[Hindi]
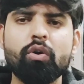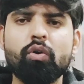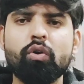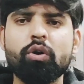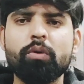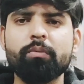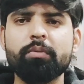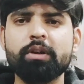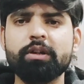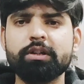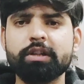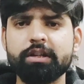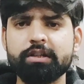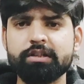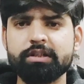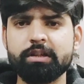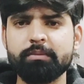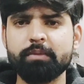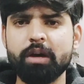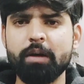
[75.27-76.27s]
और
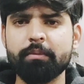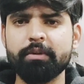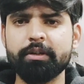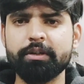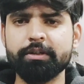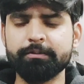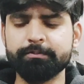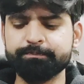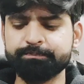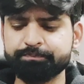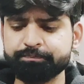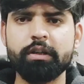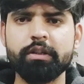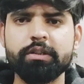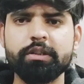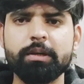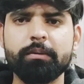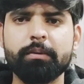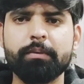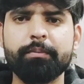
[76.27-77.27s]
मिलिटेंट्स के माबीन
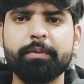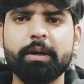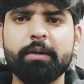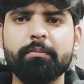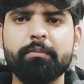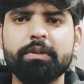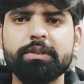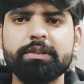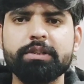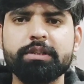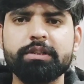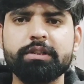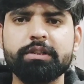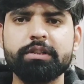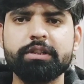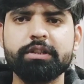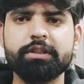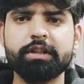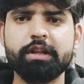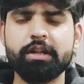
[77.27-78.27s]
इस खबर पर मज़ीद
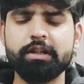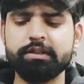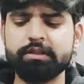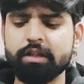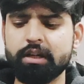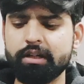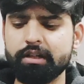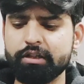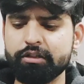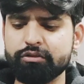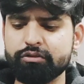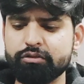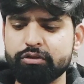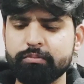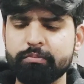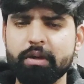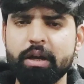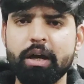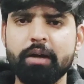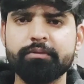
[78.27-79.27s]
डिटेल्स आने की
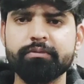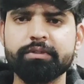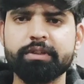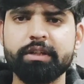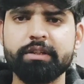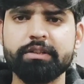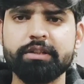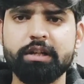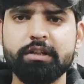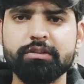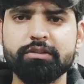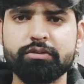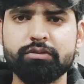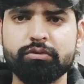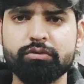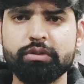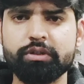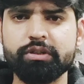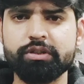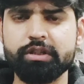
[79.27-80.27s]
सूरत में आपके साथ
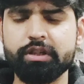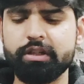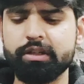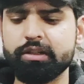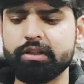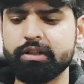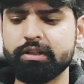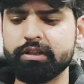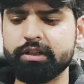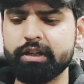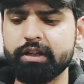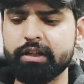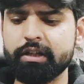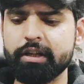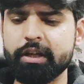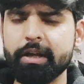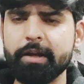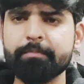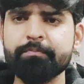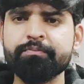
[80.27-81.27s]
ज़रूर शेयर करते
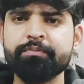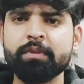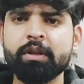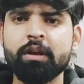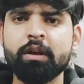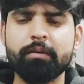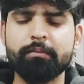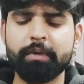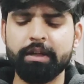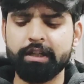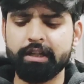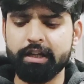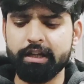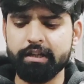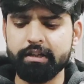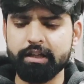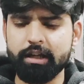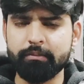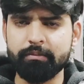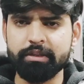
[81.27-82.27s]
रहेंगे बने
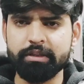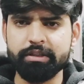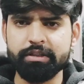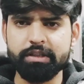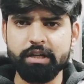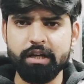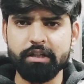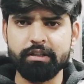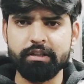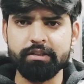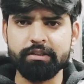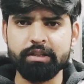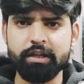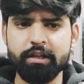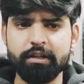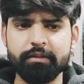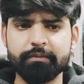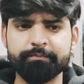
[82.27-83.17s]
रहिए तामिल इरशाद के साथ